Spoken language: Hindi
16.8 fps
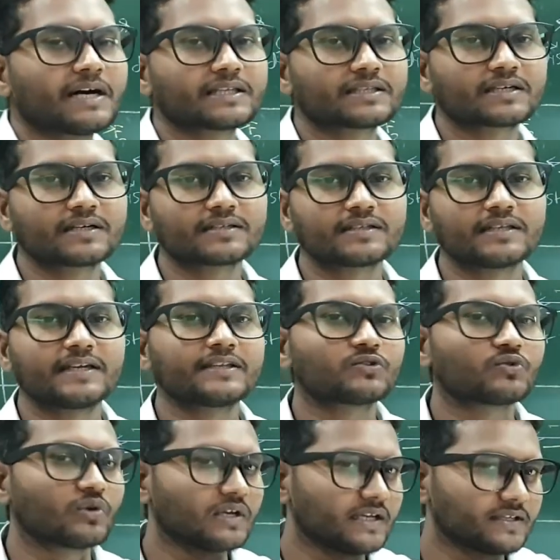बात करते हैं
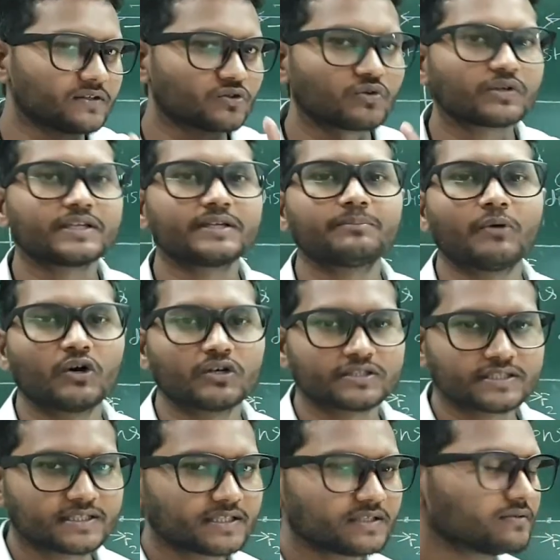तो लेंथ होगी
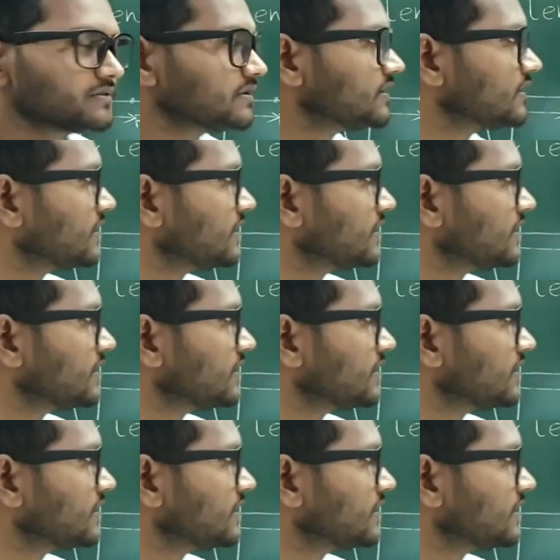पॉजिटिव